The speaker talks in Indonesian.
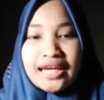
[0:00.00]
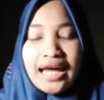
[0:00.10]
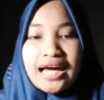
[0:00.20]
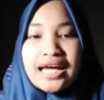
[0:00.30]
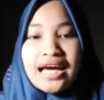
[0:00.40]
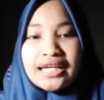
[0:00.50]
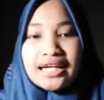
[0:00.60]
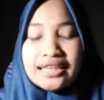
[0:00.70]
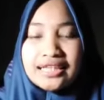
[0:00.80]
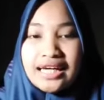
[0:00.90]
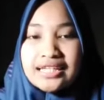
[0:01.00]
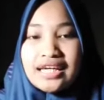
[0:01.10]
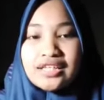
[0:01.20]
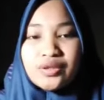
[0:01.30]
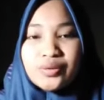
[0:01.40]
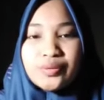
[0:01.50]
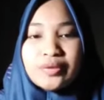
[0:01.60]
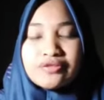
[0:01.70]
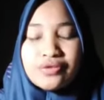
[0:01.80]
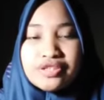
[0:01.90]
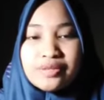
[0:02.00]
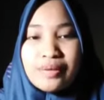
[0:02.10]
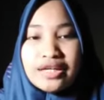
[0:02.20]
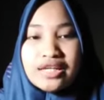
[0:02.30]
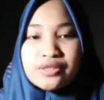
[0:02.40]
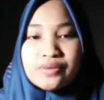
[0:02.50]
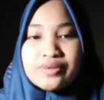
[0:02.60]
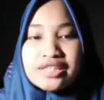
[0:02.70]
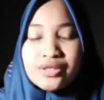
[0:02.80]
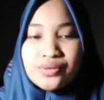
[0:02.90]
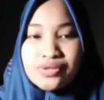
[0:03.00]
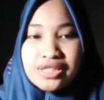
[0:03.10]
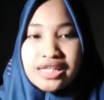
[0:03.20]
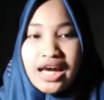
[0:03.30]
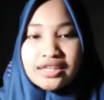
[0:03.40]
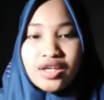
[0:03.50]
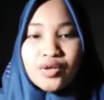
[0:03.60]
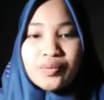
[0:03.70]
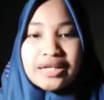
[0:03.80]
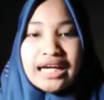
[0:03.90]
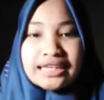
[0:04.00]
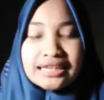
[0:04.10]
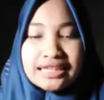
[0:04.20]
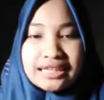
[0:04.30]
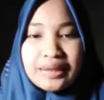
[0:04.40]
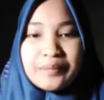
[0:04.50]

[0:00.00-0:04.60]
Nah, yang ketiga yaitu berfungsi sebagai substitusi atau pengganti.